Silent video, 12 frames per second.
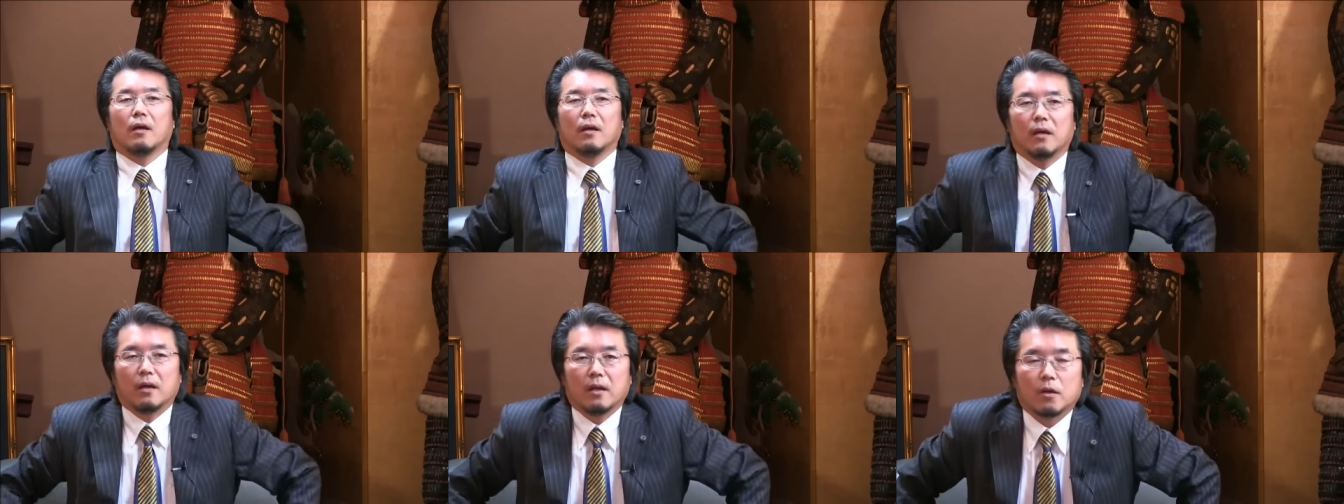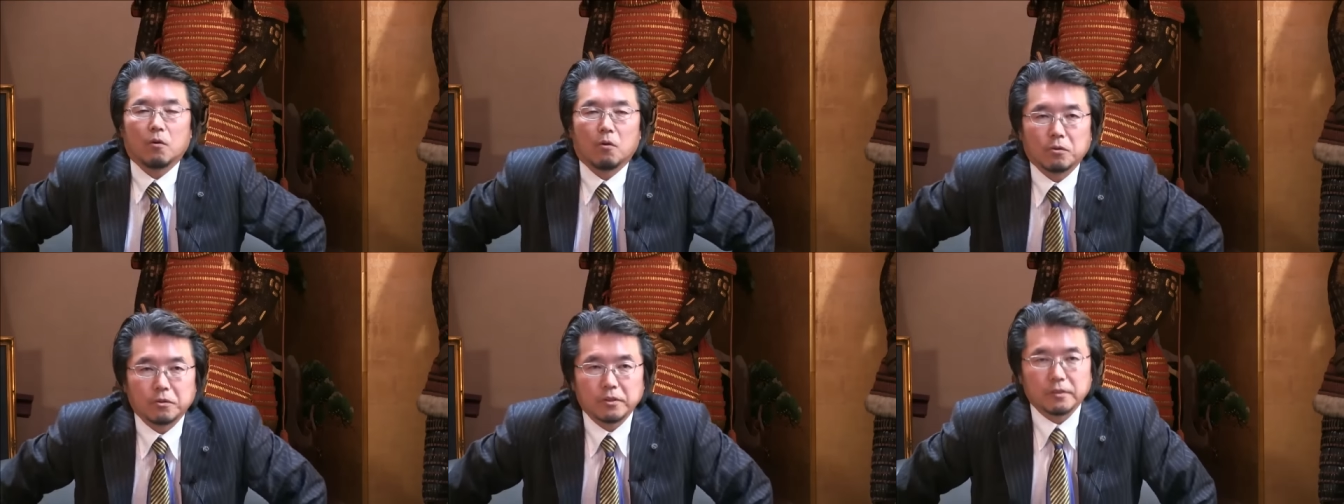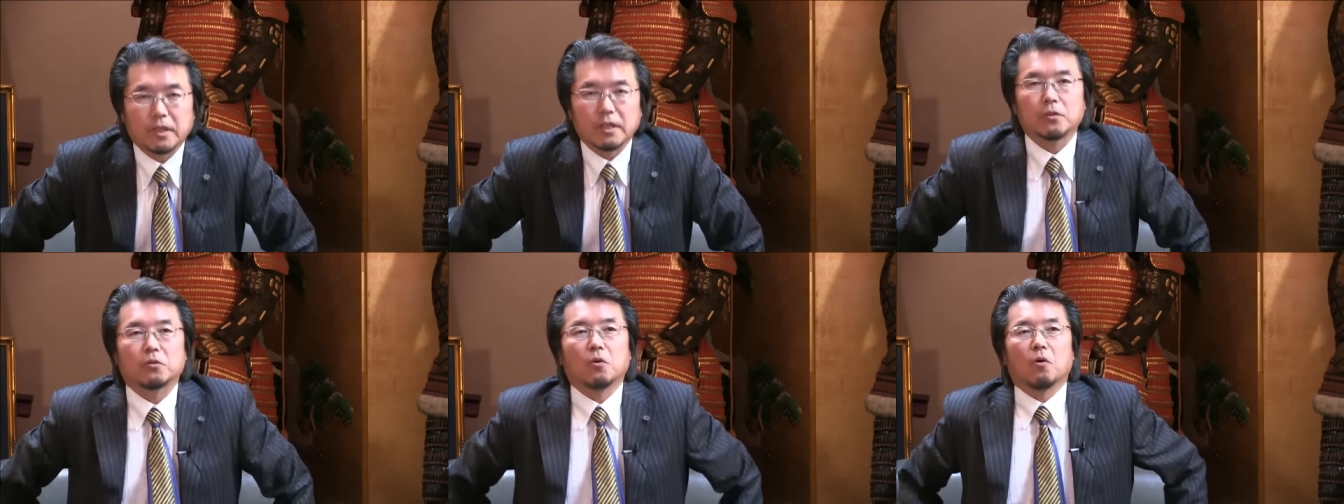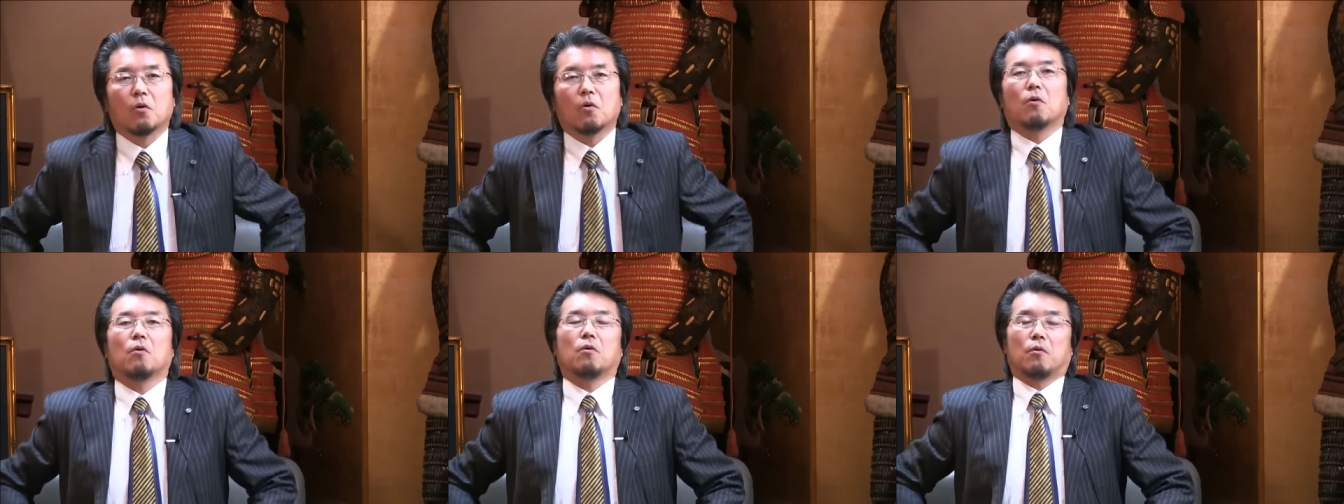えー、幸福実現党
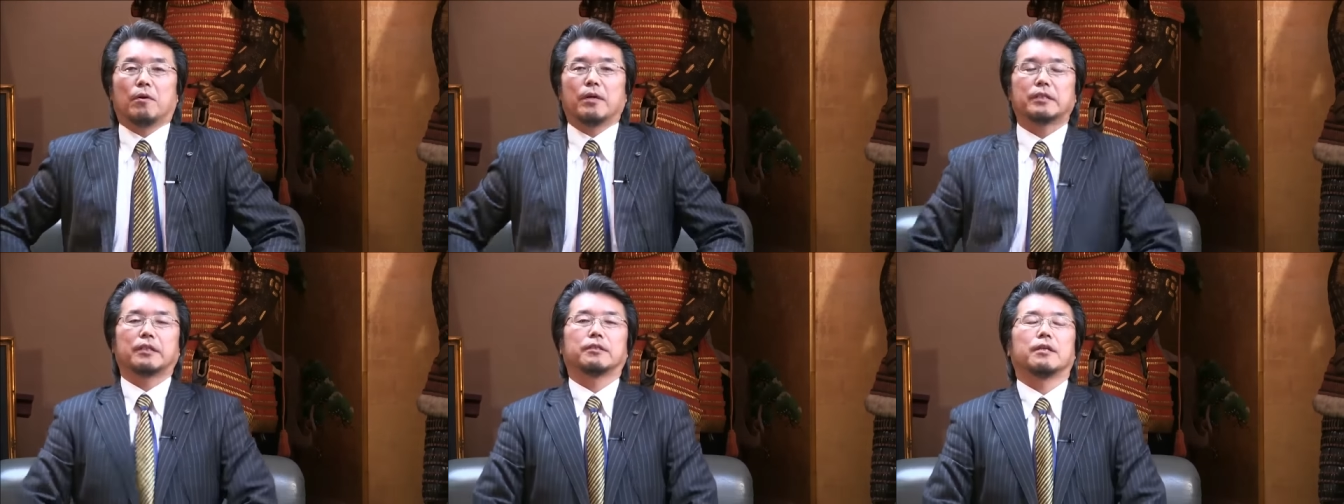を応援さ